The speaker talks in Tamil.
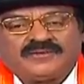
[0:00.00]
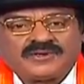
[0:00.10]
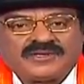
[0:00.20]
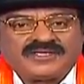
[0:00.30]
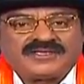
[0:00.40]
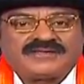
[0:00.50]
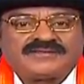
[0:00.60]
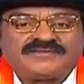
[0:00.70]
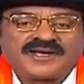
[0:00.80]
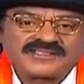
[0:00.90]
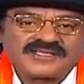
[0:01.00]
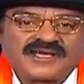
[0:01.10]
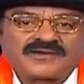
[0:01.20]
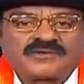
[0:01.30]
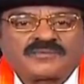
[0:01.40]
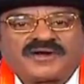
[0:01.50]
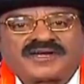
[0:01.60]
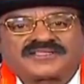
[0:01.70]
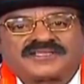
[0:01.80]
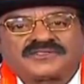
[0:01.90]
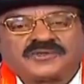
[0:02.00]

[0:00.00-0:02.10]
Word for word: ஒரு வாத்தியார் ஒரு பாடத்தை